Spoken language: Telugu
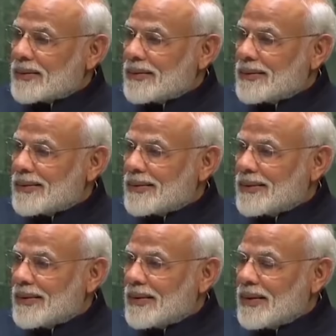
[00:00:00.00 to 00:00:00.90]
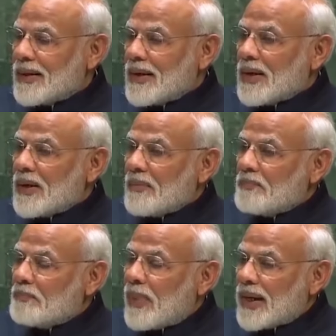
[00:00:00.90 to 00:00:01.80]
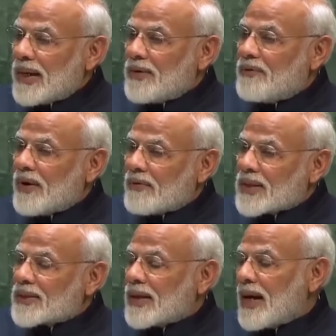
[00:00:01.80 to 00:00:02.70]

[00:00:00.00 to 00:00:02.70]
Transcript: ఏం చేయట్లేదా అని సో గవర్నమెంట్ కొన్ని స్టెప్స్